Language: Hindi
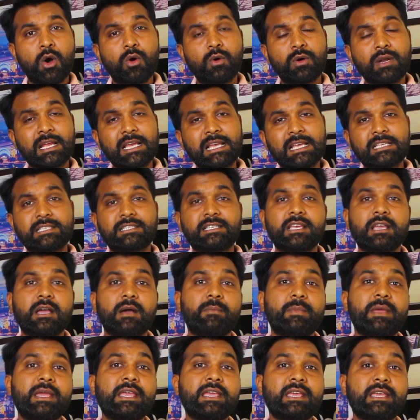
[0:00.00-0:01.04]
और इससे
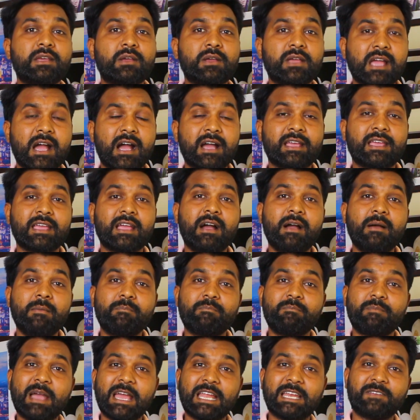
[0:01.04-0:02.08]
हमें क्या क्या
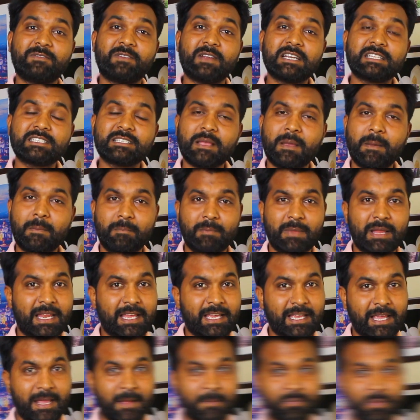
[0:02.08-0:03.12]
बेनिफिट्स
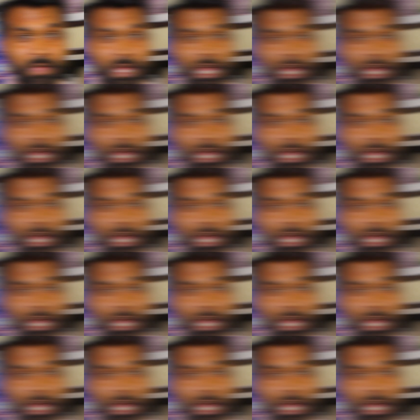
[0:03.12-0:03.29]
मिलेंगे